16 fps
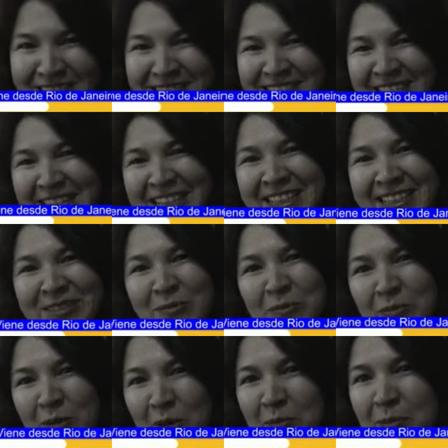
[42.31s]
Sí,
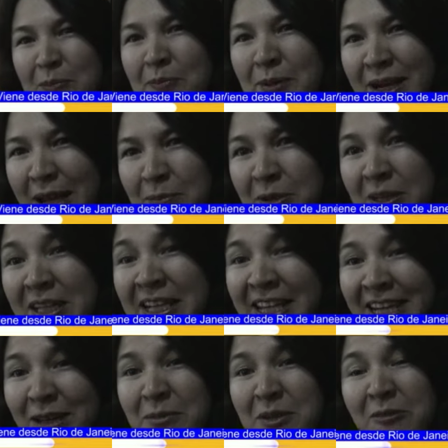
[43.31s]
para
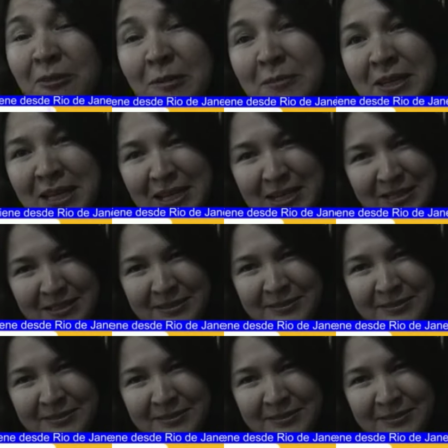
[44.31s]
proteger a mi familia.